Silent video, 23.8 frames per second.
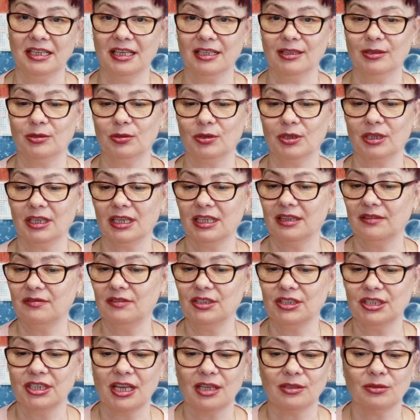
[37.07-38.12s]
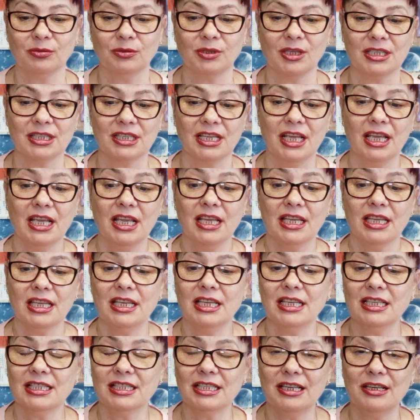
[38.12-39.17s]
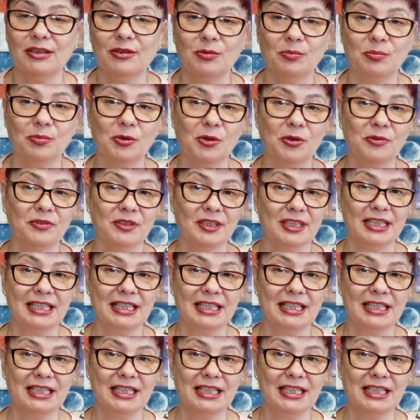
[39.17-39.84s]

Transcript: которые отвечают у нас и за любовь,